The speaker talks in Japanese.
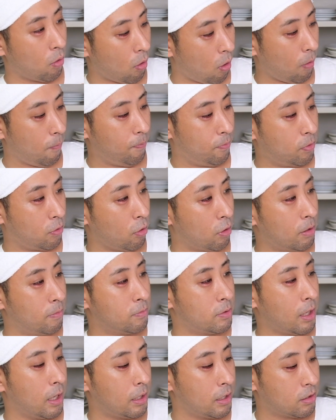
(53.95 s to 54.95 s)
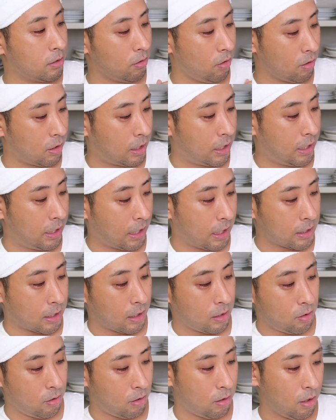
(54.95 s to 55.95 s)
こ鶏胸肉の切り方
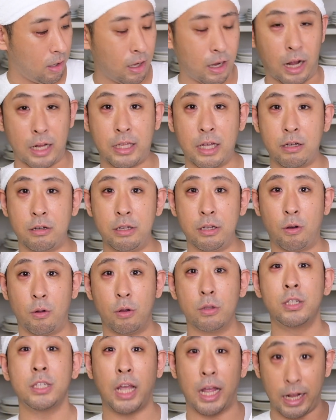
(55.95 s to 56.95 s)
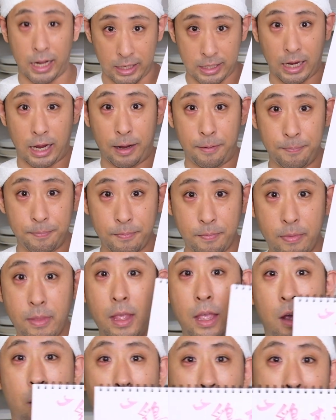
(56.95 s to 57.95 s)
と片栗粉の使い方
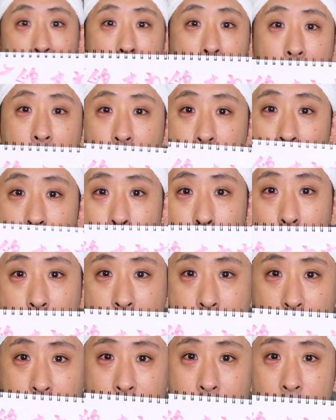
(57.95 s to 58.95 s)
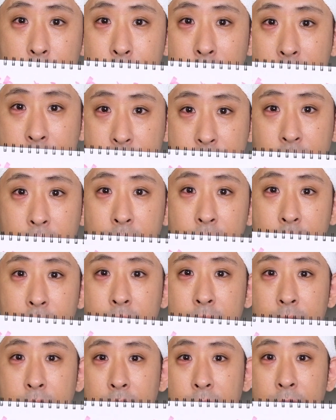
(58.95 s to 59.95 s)
これが今日のポイントになります、
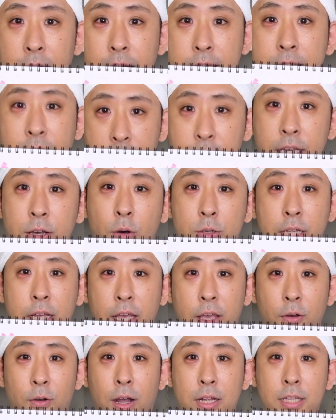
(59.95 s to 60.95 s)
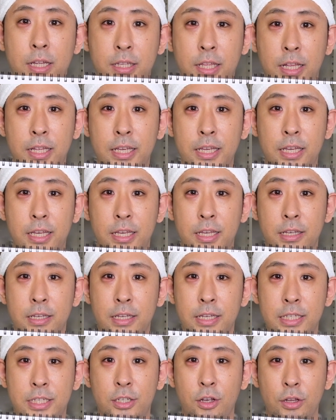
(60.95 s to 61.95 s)
えー、ぜお酒を片手に
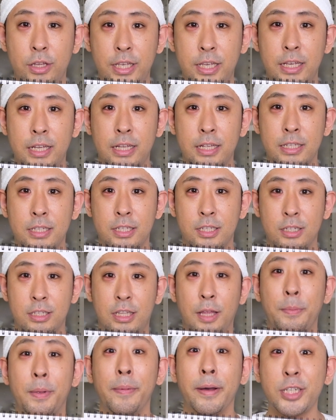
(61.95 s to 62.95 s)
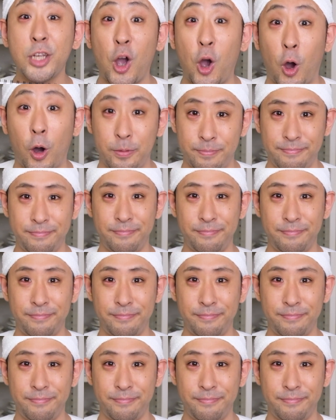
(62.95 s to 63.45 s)
一緒に作ってみましょ